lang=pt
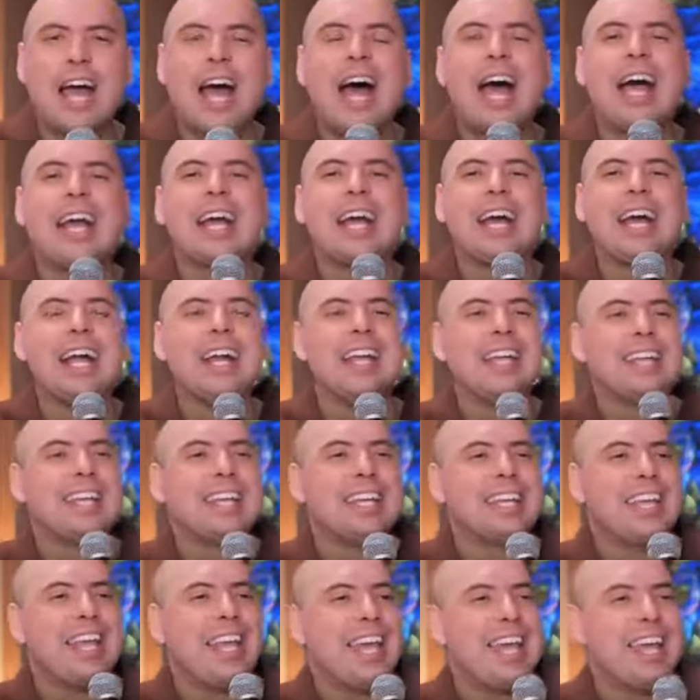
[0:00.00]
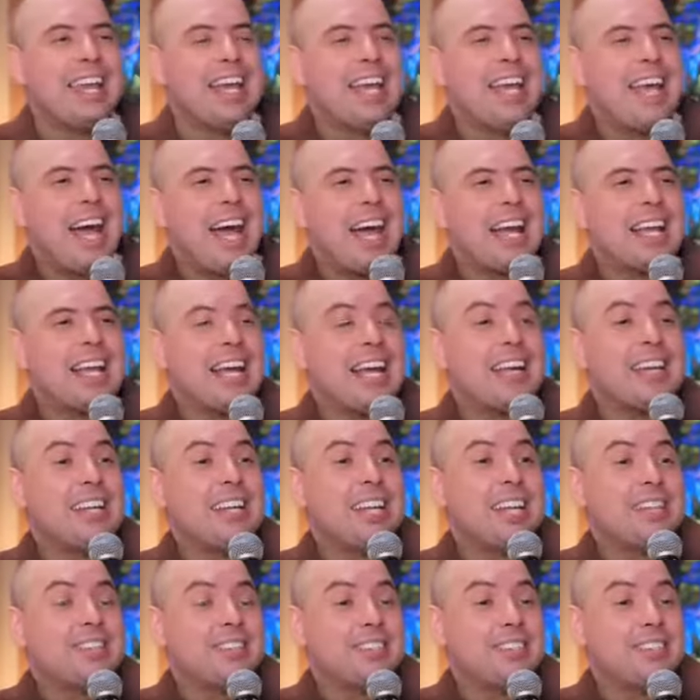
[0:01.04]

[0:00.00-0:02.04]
A carne quer, a carne quer